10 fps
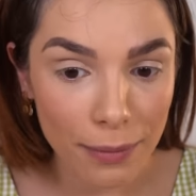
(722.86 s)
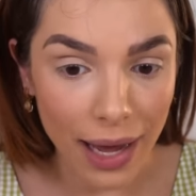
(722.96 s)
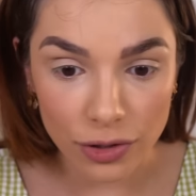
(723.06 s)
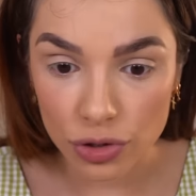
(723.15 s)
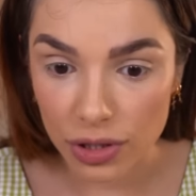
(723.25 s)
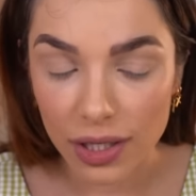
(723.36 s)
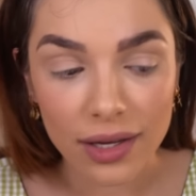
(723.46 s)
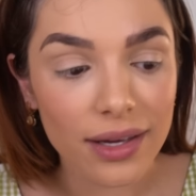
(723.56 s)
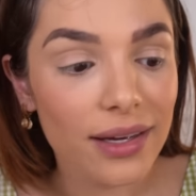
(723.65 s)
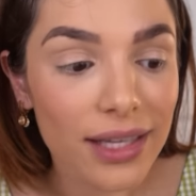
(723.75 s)
mate,
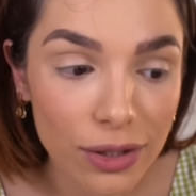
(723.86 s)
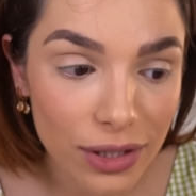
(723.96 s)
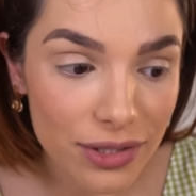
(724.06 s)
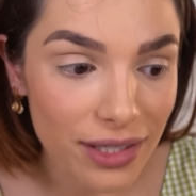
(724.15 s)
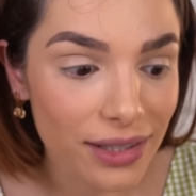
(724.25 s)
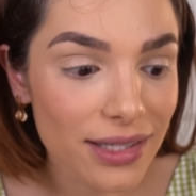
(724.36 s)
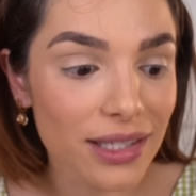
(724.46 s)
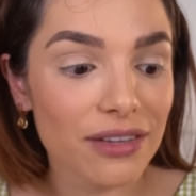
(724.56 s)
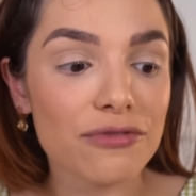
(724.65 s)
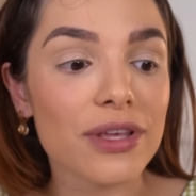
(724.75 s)
que eu tenho certeza
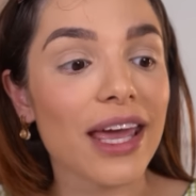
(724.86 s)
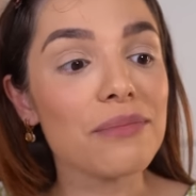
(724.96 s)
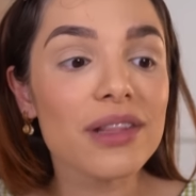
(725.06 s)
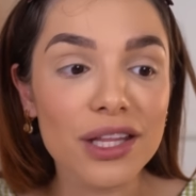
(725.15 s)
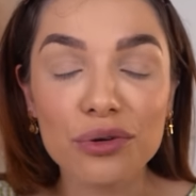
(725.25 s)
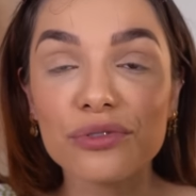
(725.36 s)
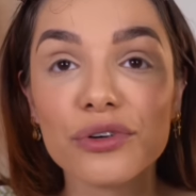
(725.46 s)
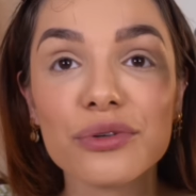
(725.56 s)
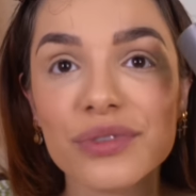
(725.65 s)
que quem me deu foi o